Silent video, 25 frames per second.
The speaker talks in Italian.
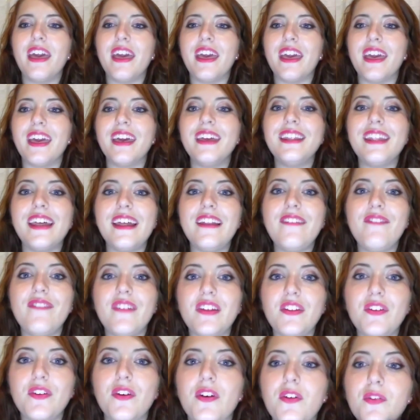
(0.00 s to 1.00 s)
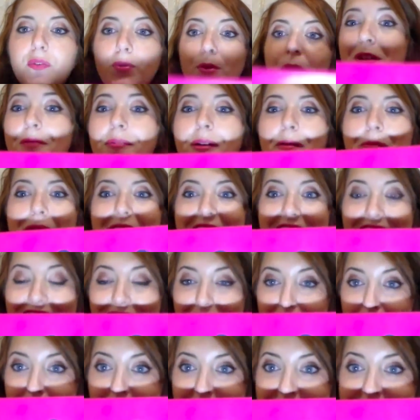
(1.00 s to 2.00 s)
ed è il video sulla mia
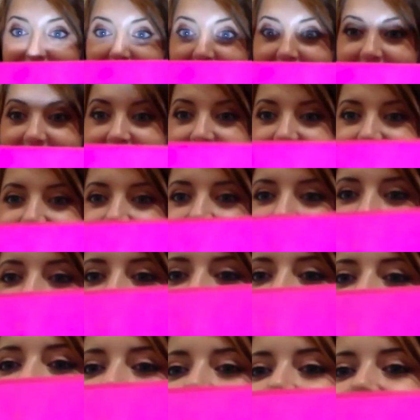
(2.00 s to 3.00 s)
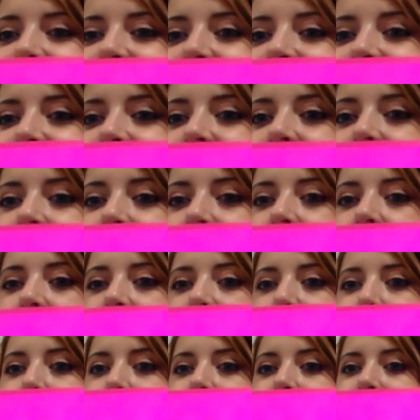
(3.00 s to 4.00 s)
palette personalizzata della Neve
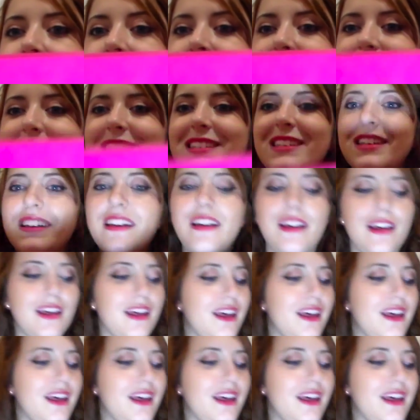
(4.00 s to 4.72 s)
Cosmetics